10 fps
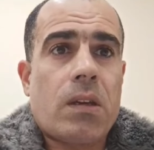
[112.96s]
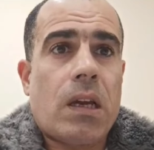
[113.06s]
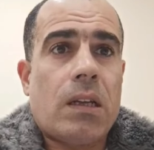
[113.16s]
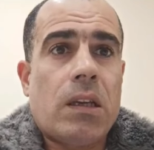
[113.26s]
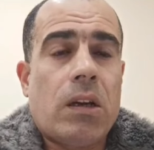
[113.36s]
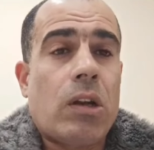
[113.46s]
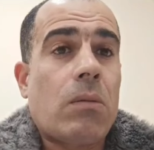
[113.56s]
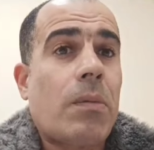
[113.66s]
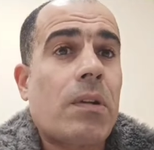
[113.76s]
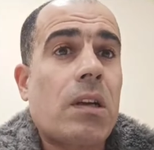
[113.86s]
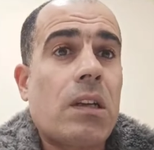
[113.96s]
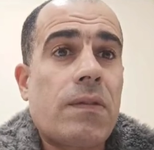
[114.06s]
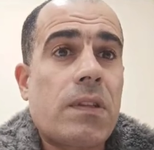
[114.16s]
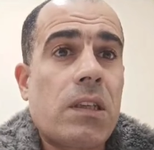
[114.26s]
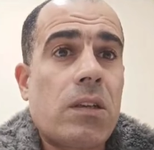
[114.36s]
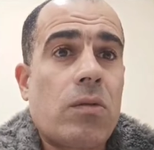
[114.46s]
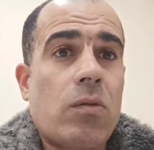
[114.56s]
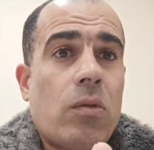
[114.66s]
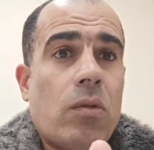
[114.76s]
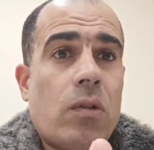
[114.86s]
يعني وانا ببرأ نفسي
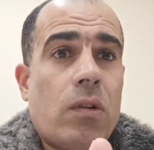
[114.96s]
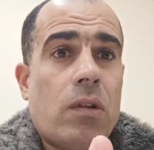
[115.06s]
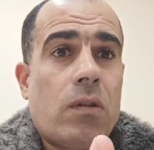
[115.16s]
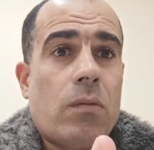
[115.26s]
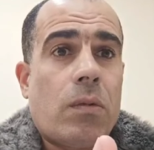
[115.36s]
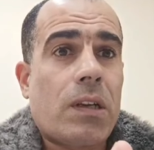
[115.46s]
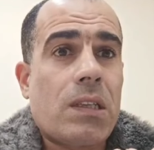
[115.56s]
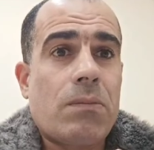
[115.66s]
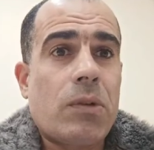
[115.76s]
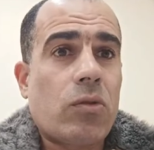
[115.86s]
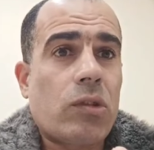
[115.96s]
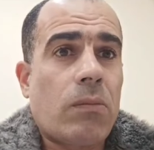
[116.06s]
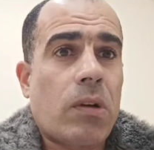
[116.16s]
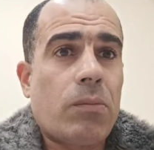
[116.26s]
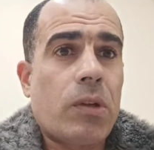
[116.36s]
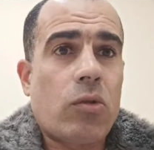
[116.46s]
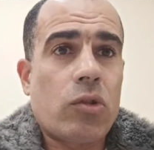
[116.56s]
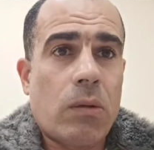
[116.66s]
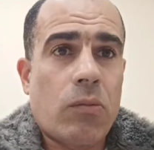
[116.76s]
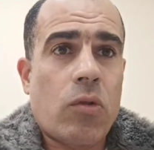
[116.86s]
وبرأ ذمتي قدام ربنا
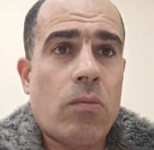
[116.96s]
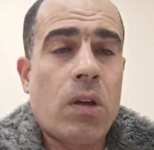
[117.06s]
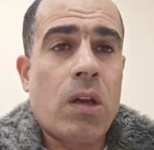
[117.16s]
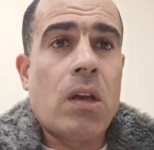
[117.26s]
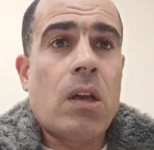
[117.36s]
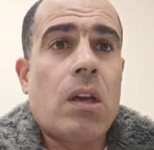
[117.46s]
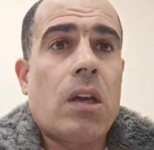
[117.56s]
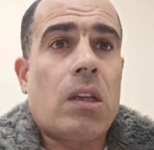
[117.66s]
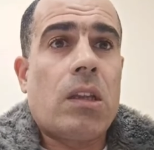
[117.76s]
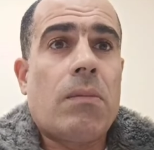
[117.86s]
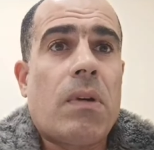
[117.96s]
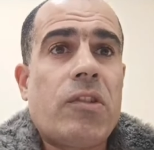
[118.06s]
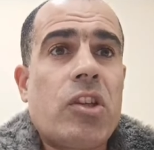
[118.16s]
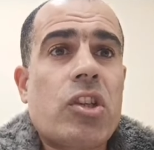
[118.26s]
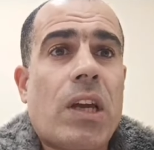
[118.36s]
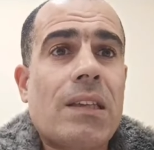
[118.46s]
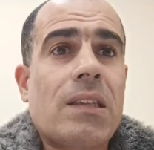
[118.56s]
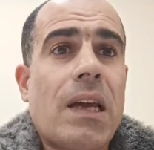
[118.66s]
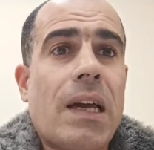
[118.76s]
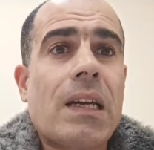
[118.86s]
وقدامكم ان مفيش
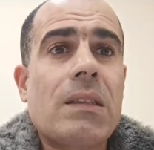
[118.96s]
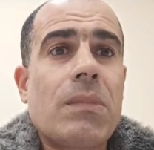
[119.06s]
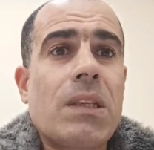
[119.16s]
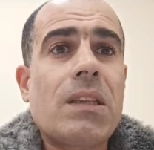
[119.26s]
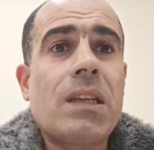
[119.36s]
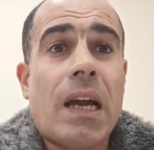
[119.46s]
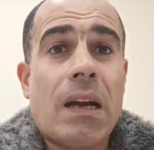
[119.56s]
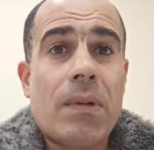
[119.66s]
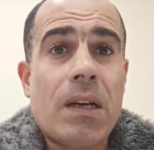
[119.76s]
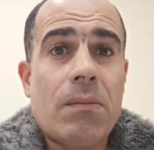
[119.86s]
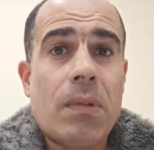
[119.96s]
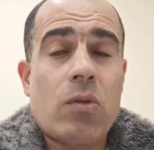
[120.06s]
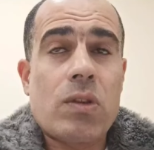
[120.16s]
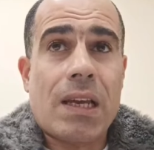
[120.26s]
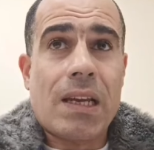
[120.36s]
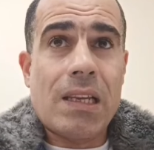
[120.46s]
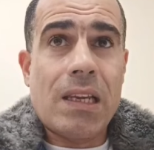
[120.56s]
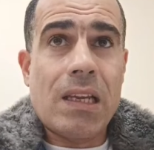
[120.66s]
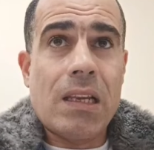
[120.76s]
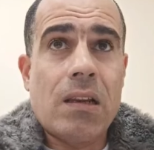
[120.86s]
حد اخد مني حمام او
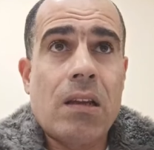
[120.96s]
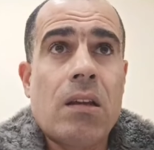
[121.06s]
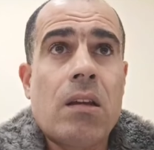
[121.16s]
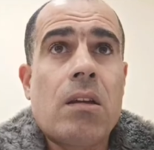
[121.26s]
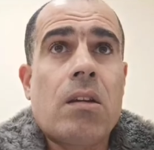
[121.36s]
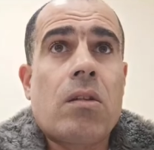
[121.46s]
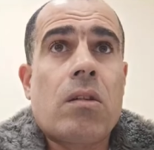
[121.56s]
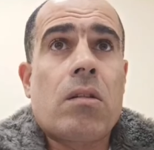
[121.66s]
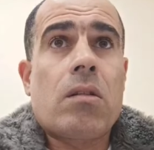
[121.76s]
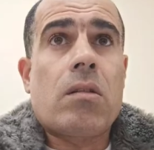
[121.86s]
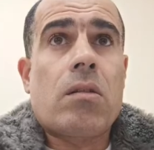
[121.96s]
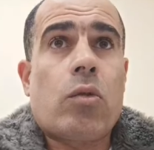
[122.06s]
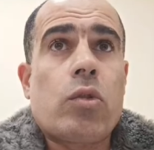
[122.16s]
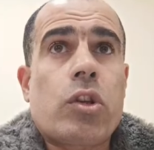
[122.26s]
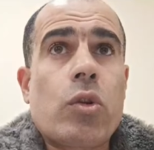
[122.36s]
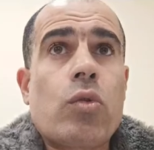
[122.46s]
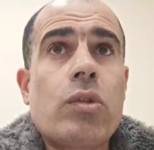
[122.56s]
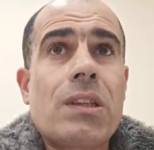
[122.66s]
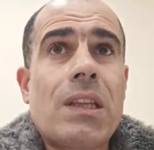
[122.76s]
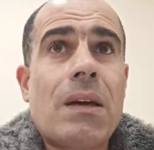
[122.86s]
زغاليل قلت له
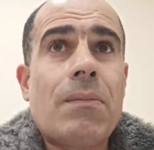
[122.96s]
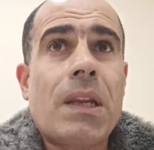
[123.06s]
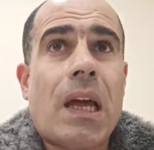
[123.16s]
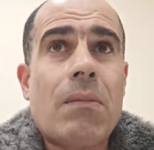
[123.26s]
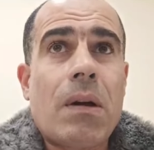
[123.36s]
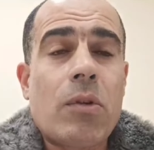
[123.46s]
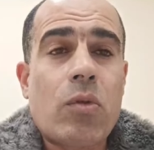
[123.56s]
ان ده من حمام